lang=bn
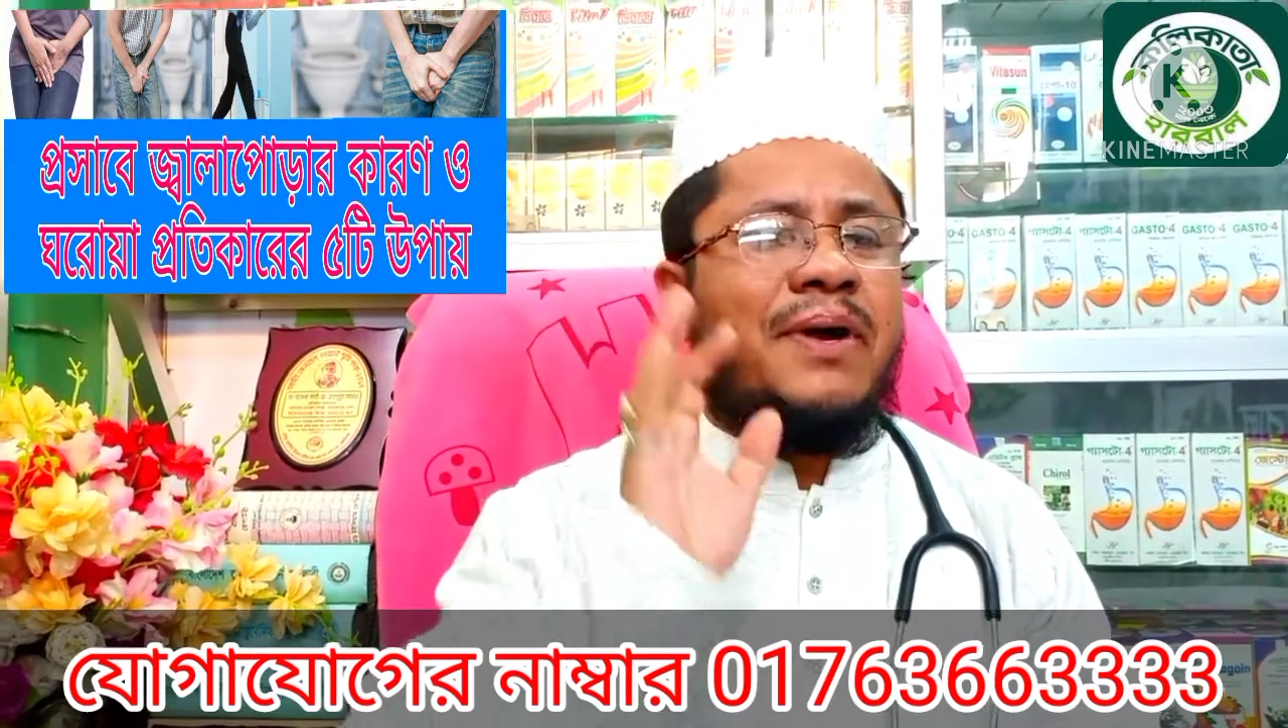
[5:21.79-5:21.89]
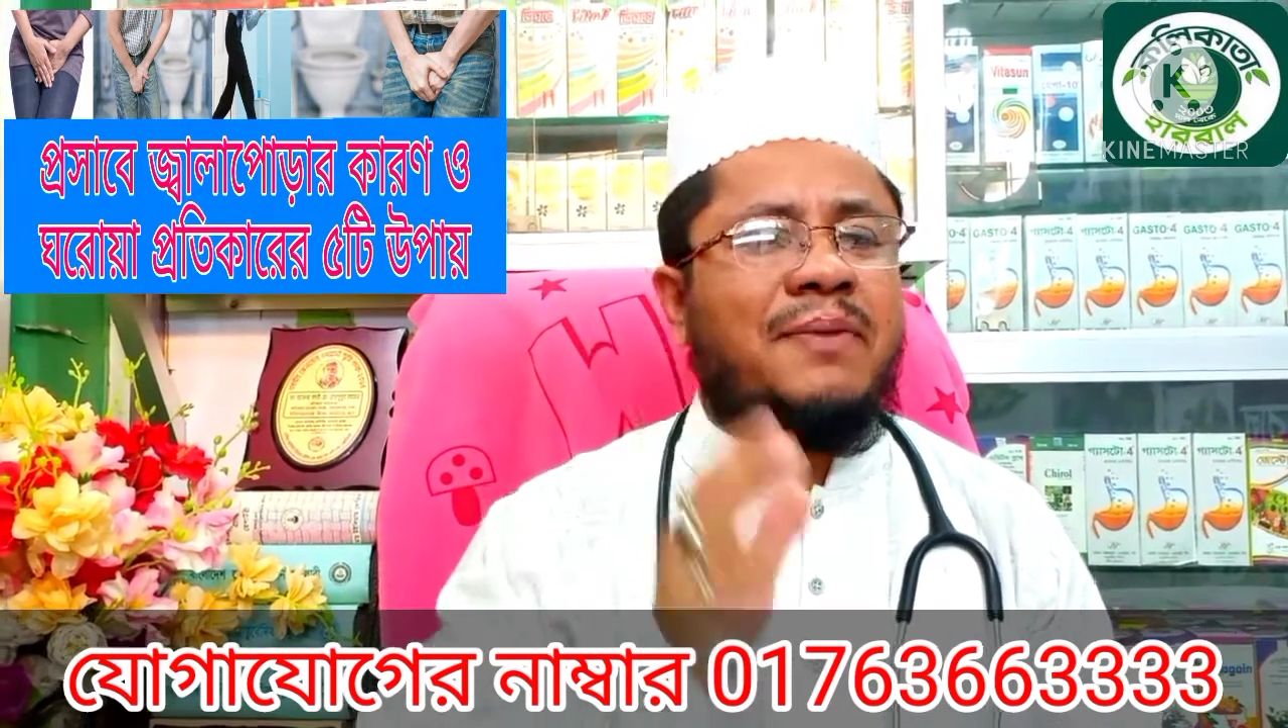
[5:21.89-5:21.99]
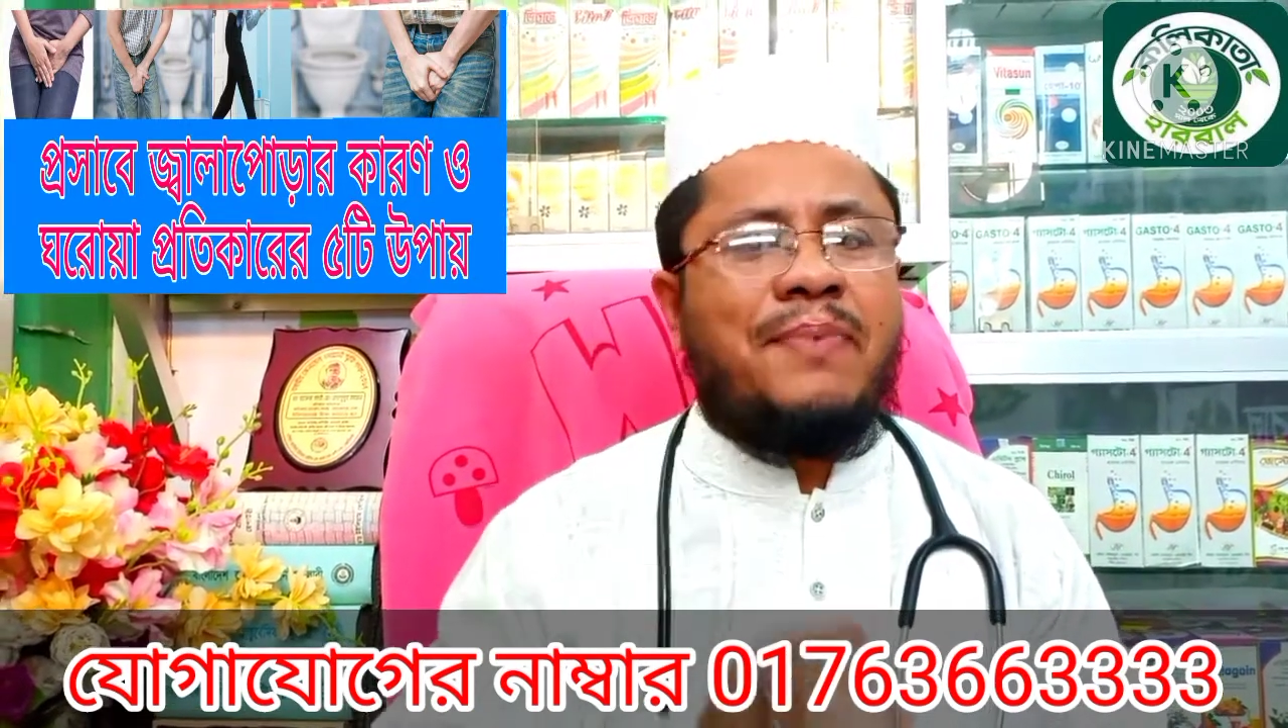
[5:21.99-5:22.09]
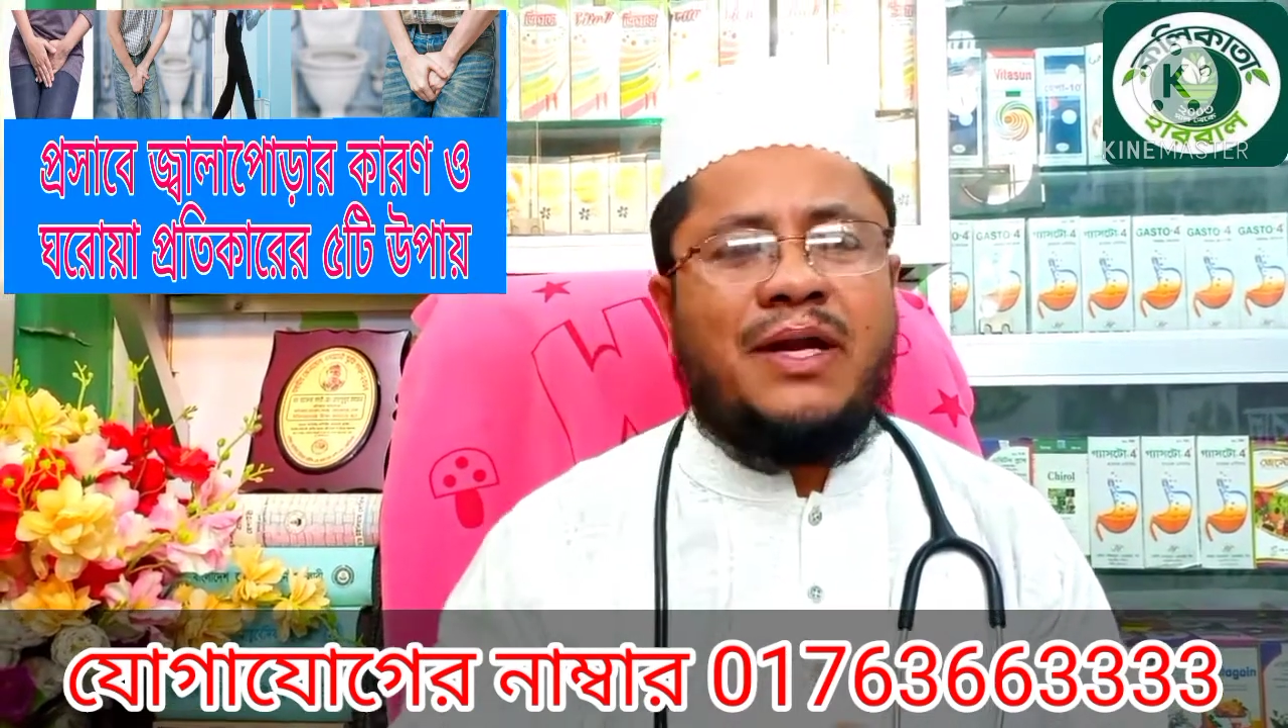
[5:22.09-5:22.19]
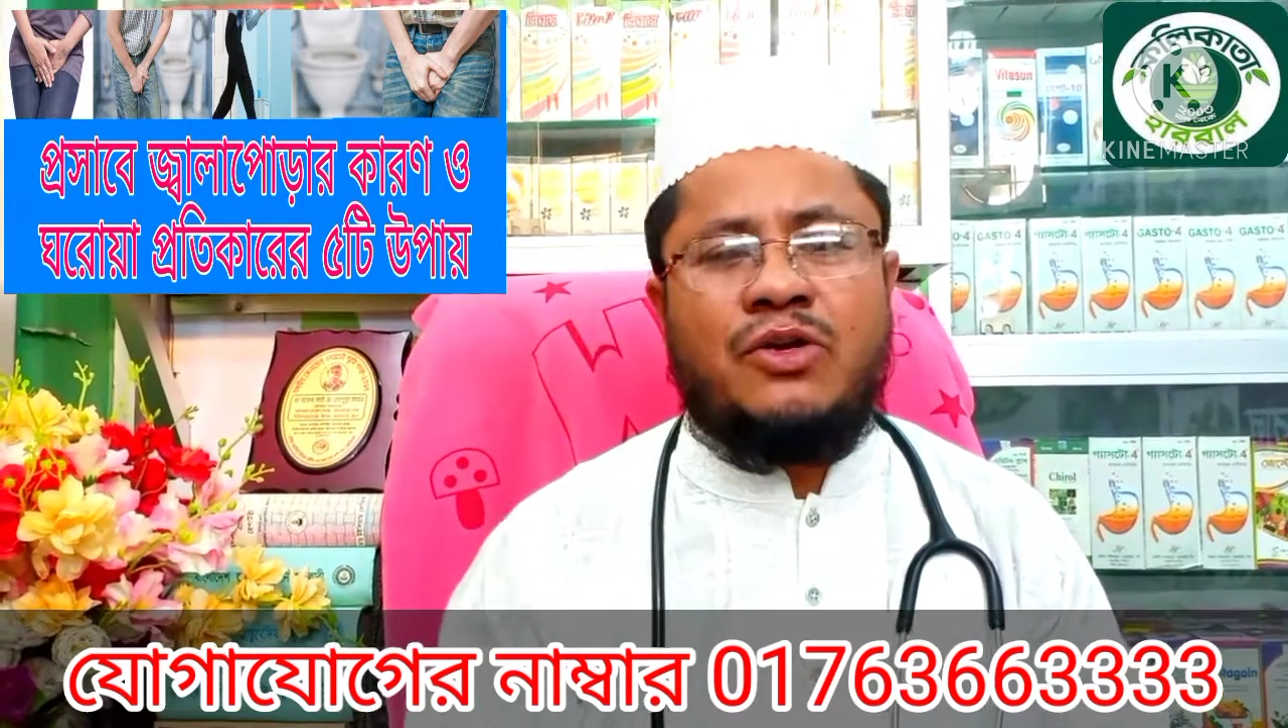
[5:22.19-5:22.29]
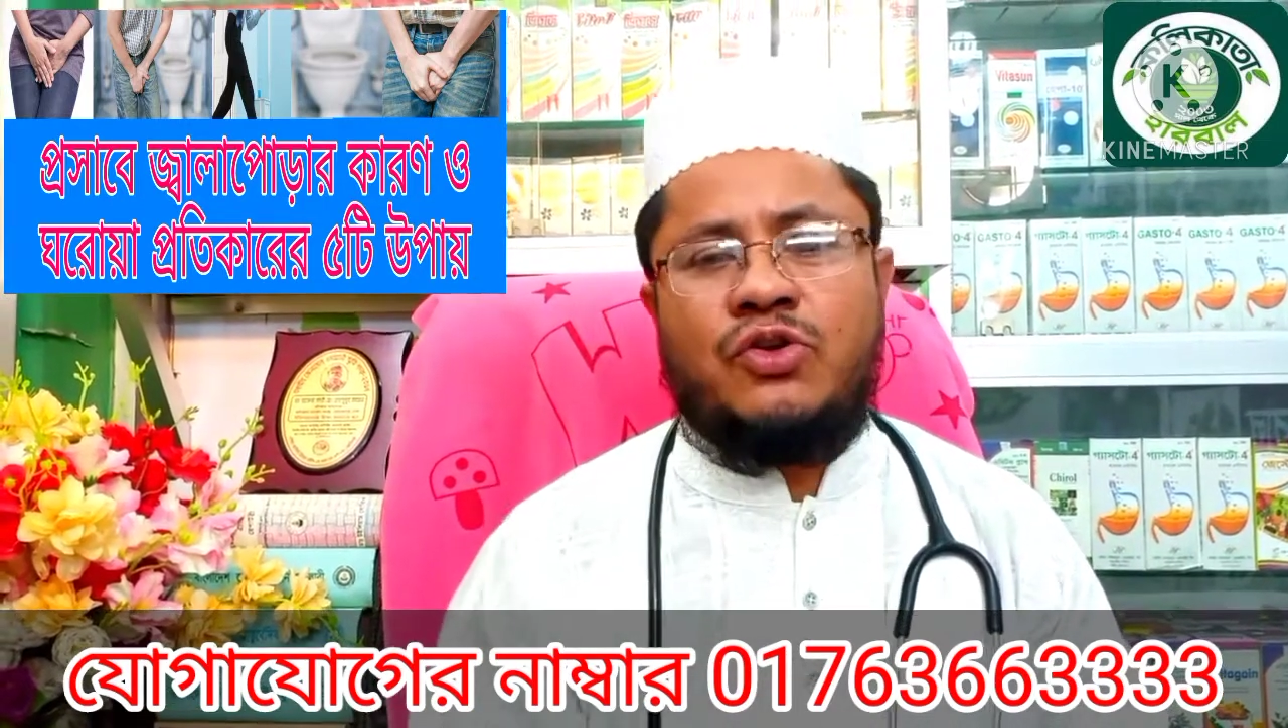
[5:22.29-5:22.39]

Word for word: পানি পান